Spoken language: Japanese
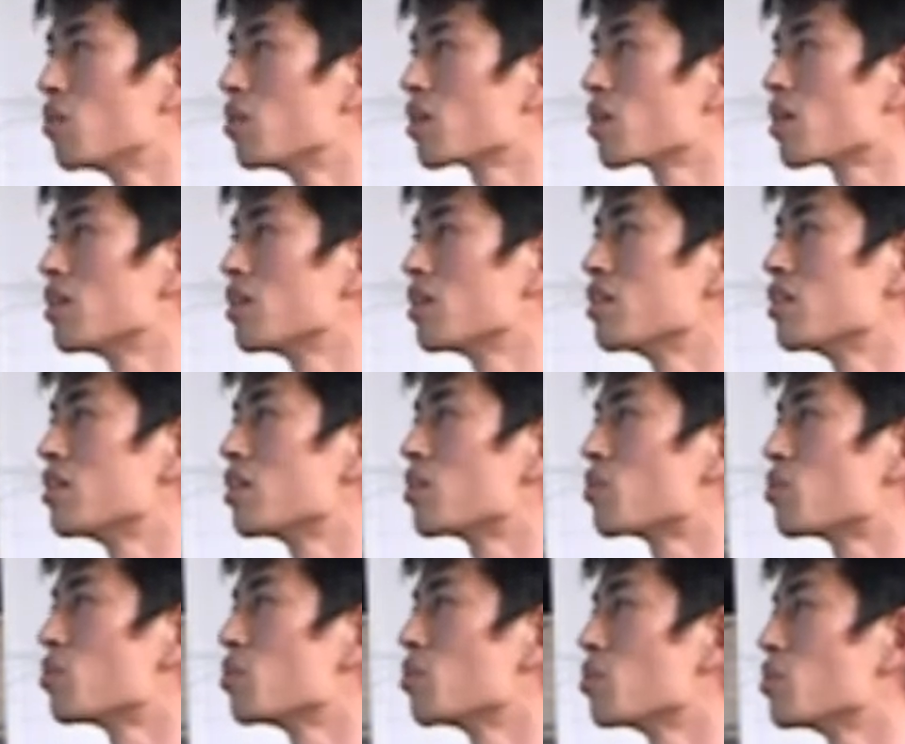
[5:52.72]
こんな感じ
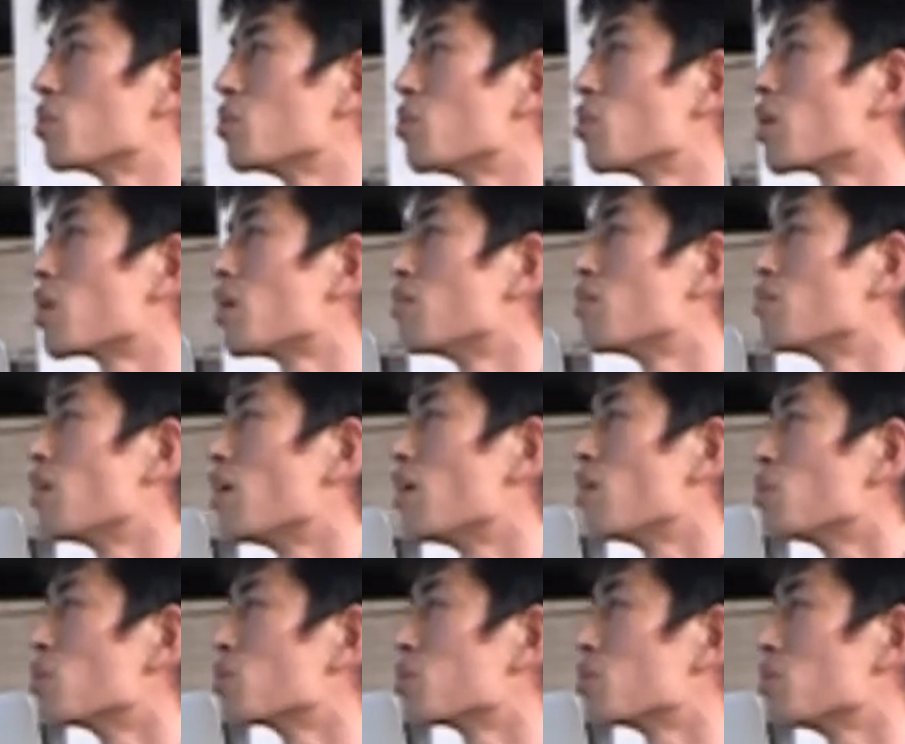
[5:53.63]
でコード保管は
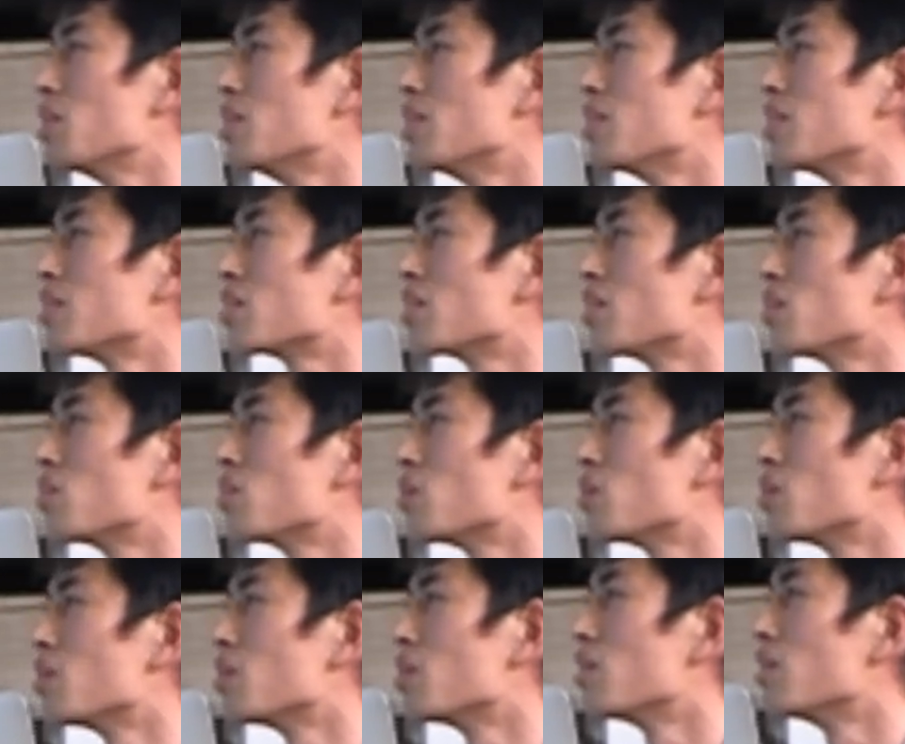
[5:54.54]
遅いんですけ
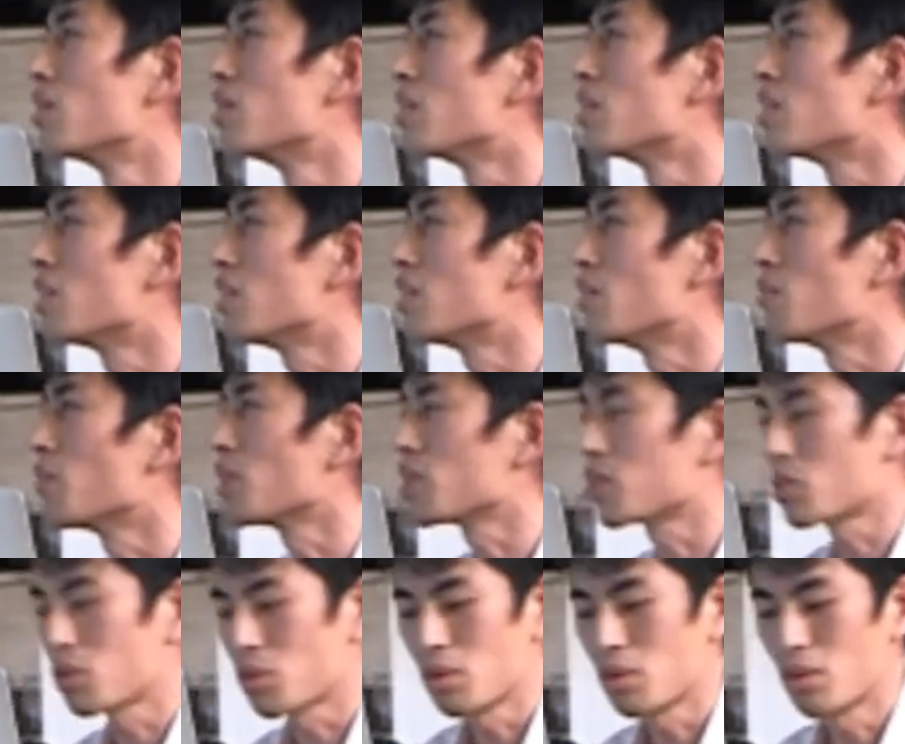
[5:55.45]
ど出
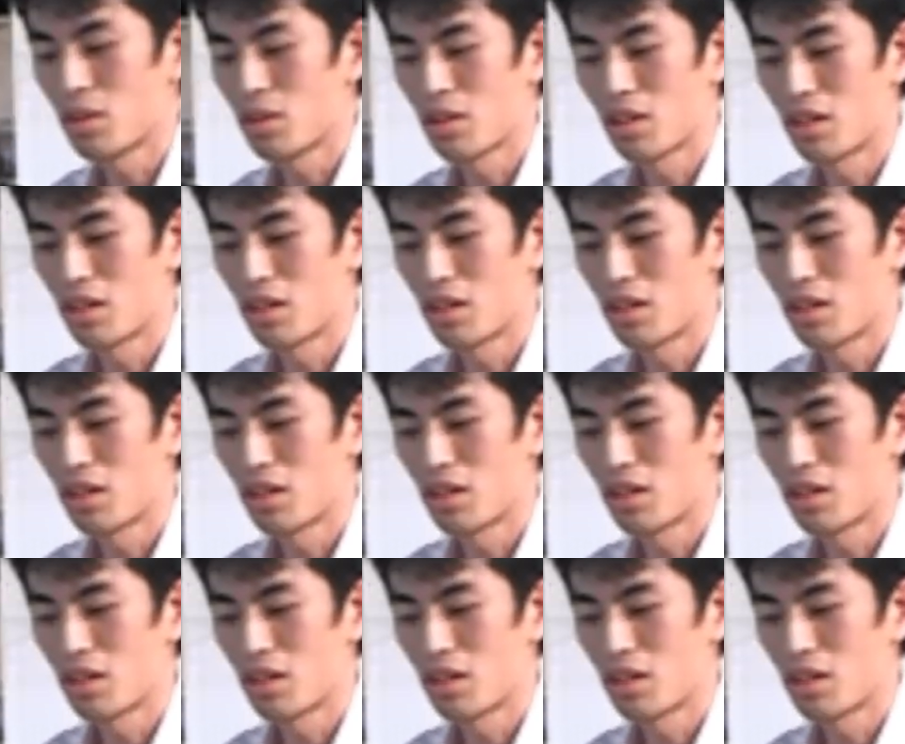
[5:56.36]
ますと